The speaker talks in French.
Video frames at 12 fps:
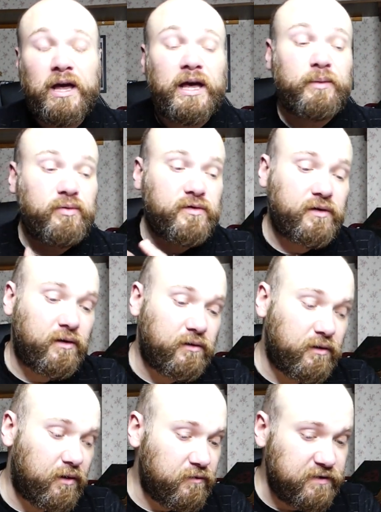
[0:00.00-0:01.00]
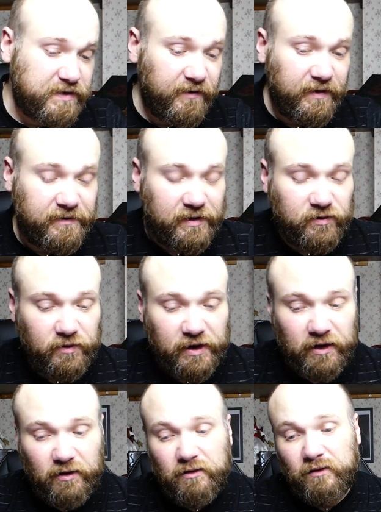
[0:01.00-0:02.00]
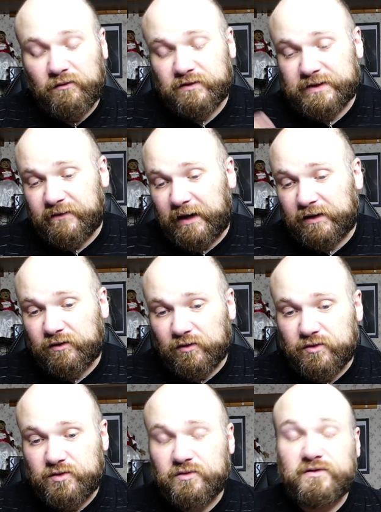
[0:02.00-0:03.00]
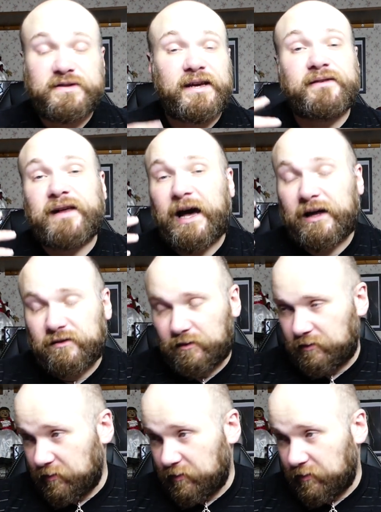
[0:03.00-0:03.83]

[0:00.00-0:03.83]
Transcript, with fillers: et pourtant vous avez été tolérant, vous avez attendu, certains attendent